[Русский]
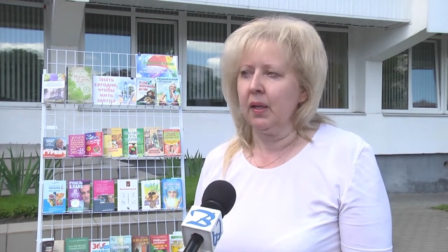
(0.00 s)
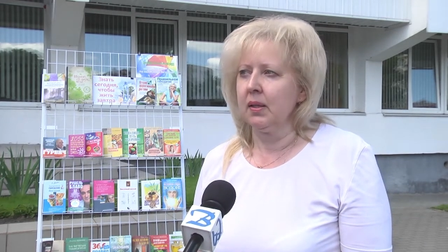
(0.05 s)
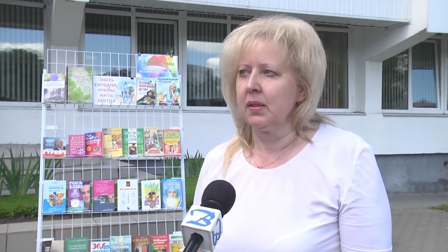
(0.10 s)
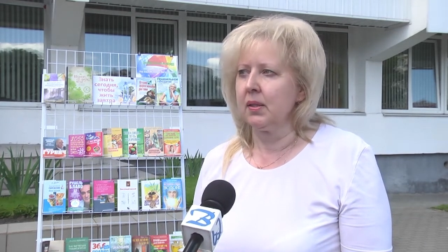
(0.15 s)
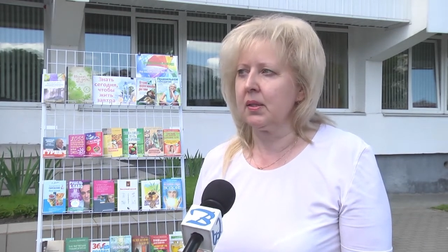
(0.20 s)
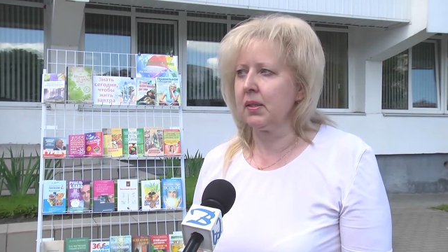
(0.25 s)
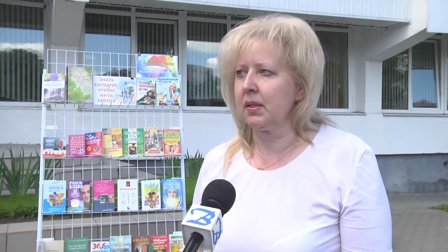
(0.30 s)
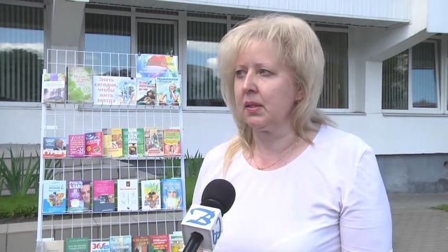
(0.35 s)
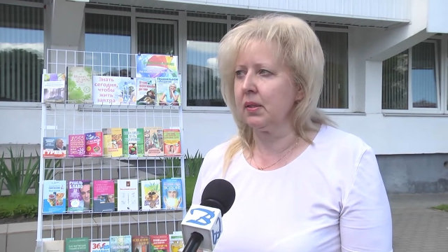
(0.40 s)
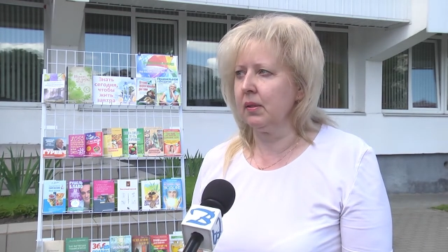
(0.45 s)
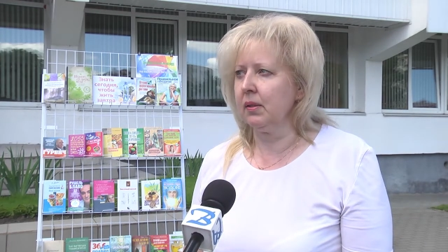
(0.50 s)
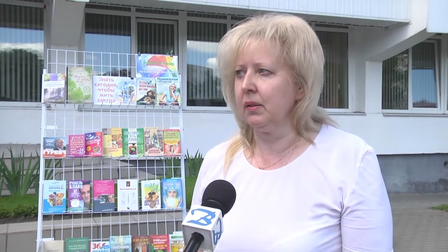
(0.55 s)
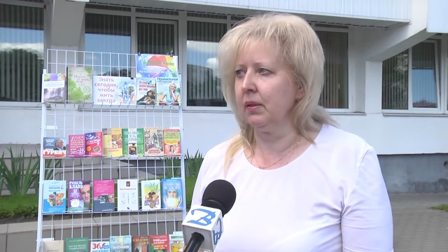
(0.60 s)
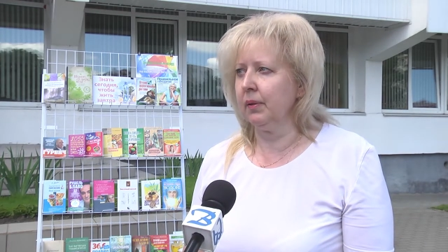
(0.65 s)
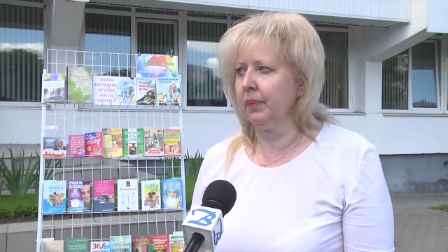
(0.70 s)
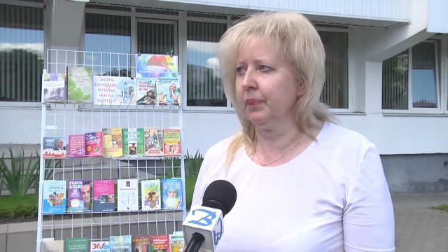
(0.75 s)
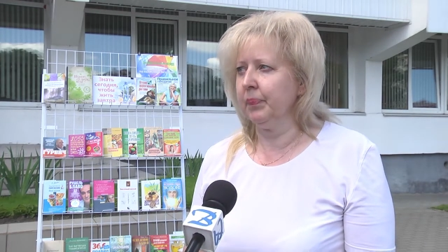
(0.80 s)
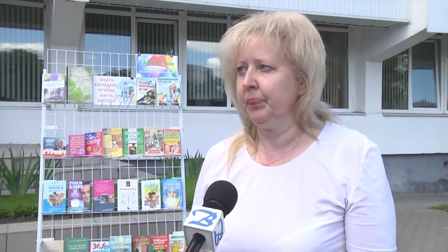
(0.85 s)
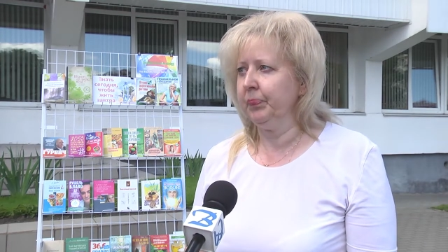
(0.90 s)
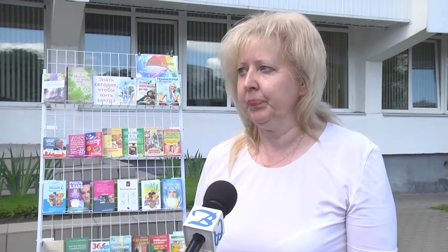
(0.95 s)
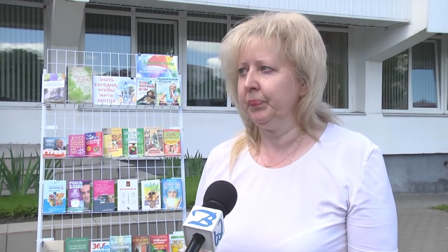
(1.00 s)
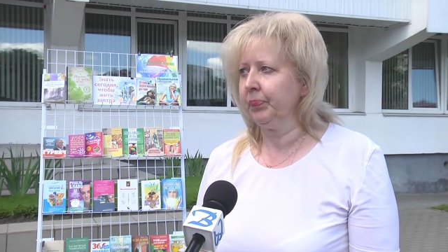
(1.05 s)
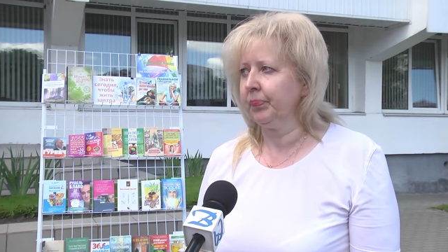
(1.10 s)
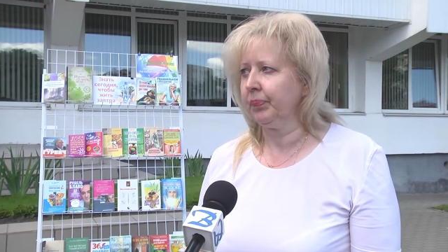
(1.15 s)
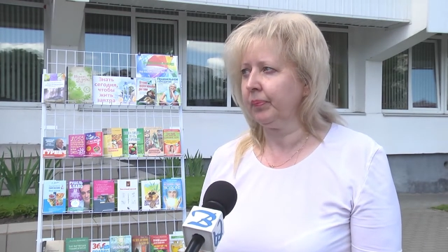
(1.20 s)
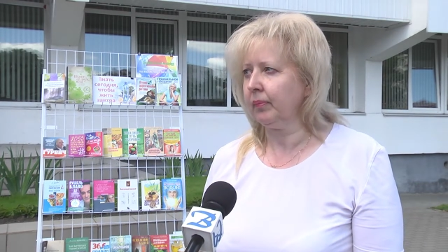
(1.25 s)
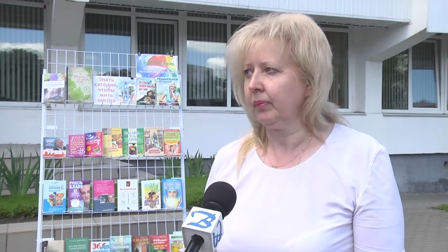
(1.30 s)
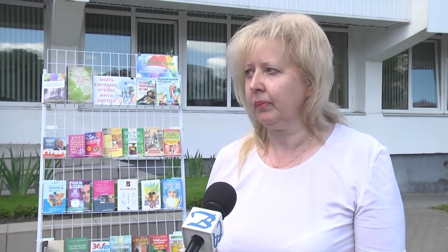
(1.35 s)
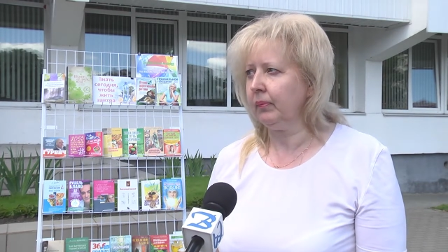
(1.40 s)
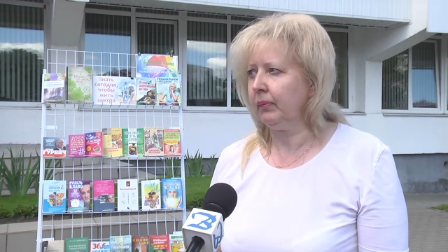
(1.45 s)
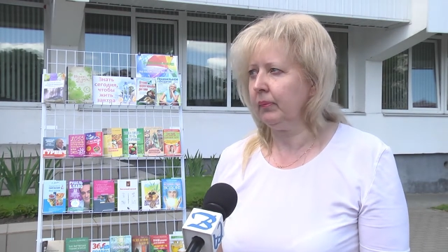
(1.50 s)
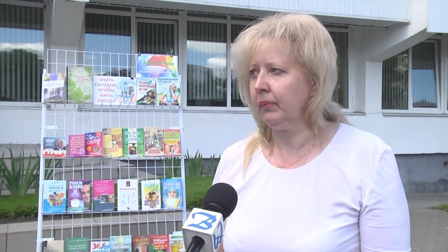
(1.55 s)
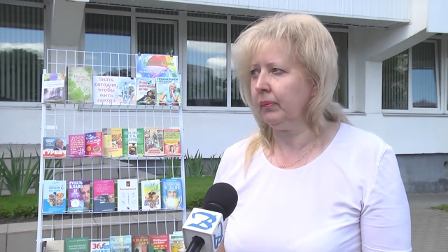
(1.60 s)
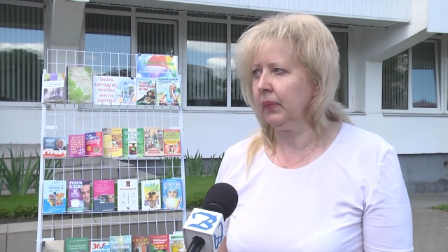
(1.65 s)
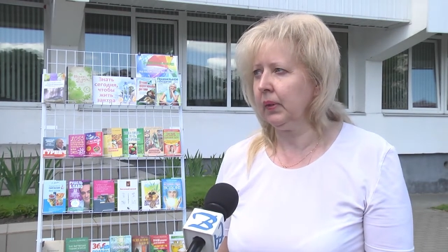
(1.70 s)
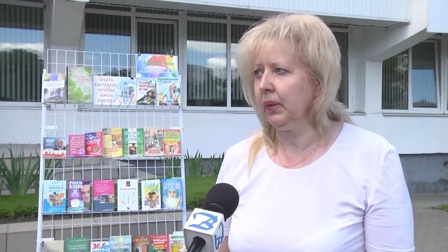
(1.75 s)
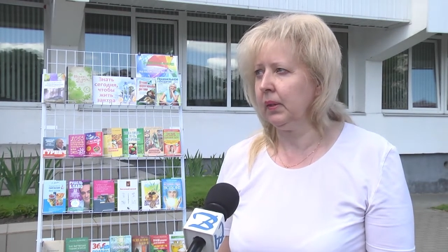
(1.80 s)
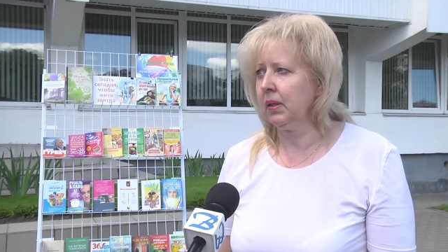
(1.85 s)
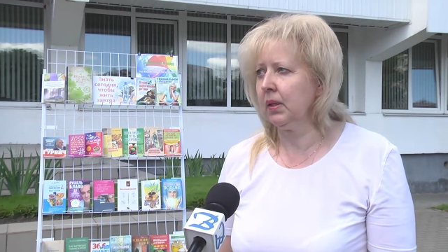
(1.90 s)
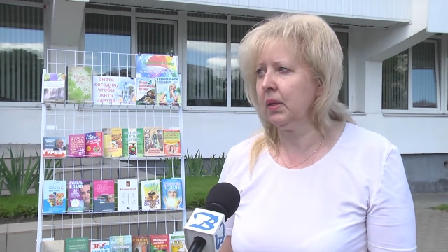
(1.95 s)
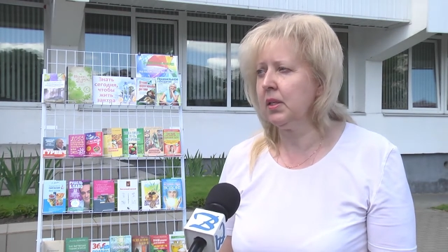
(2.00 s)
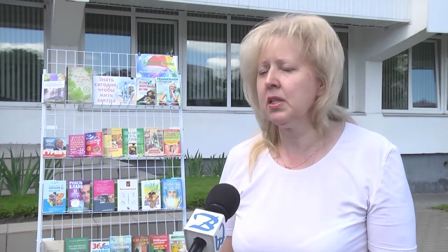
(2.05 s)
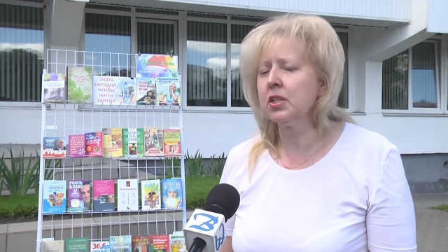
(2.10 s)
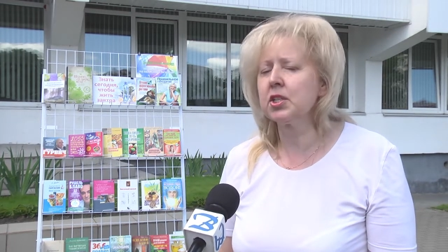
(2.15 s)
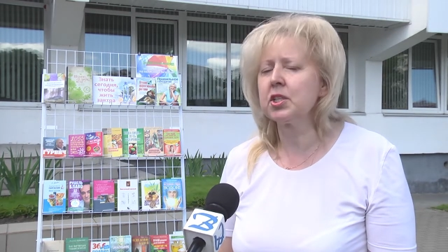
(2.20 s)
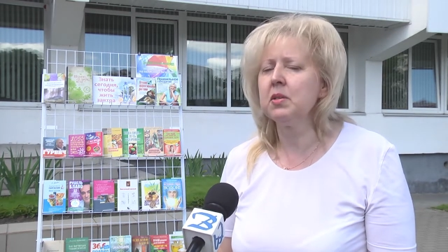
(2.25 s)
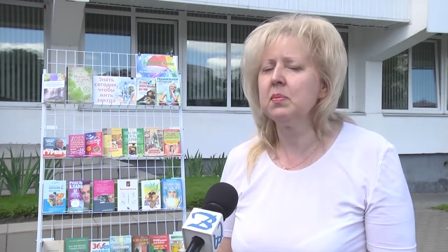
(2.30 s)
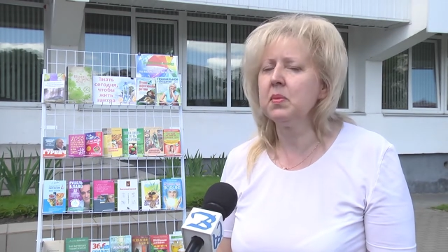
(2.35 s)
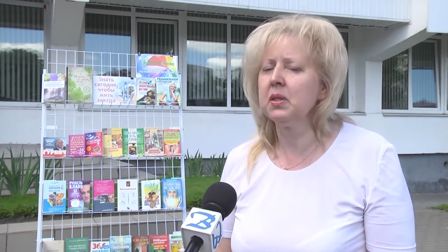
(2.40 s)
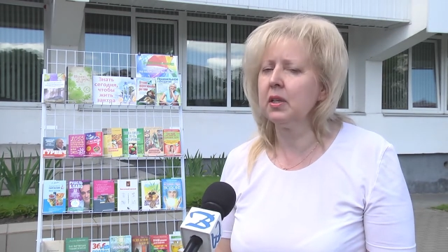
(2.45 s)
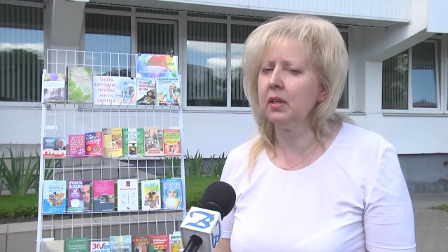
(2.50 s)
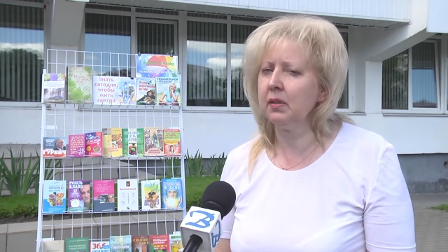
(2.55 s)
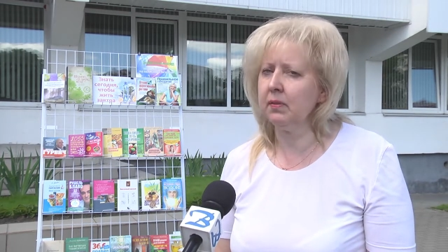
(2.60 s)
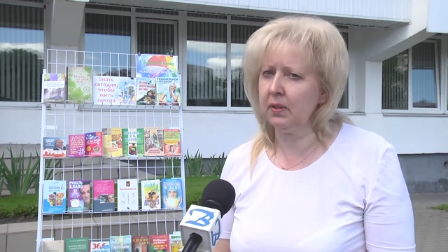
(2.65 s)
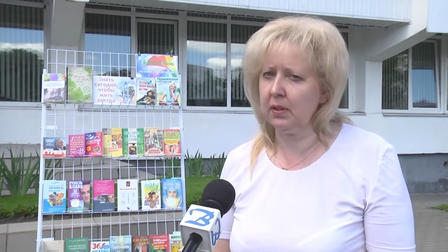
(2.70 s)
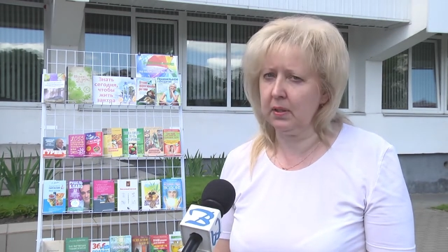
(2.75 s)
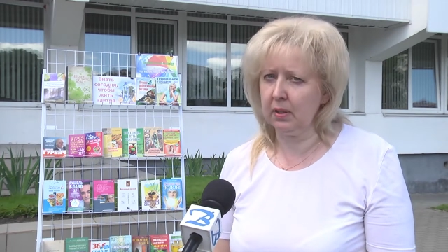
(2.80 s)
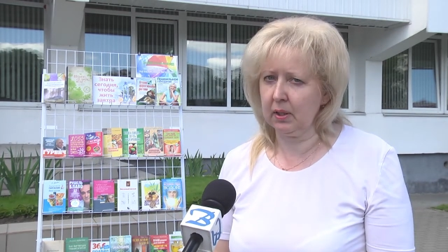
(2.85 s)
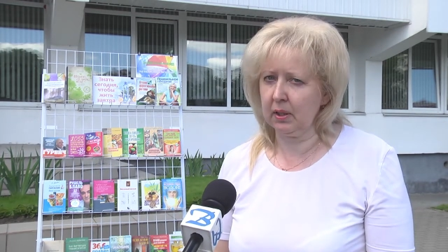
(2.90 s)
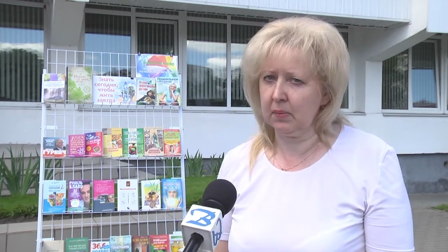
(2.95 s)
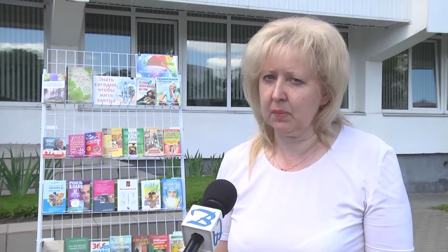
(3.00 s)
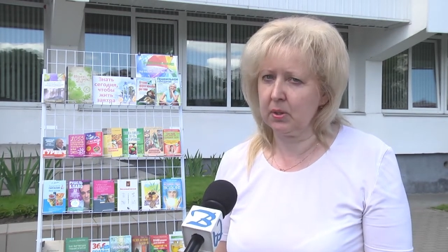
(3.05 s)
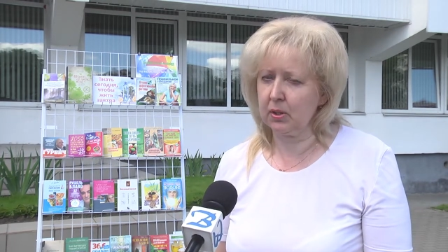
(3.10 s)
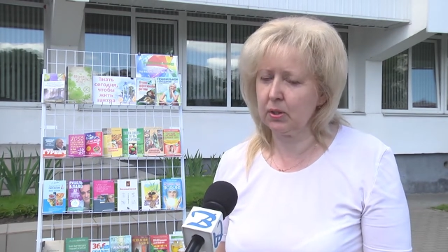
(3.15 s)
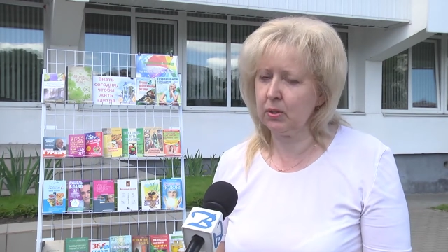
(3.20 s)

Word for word: с э, книжными новинками,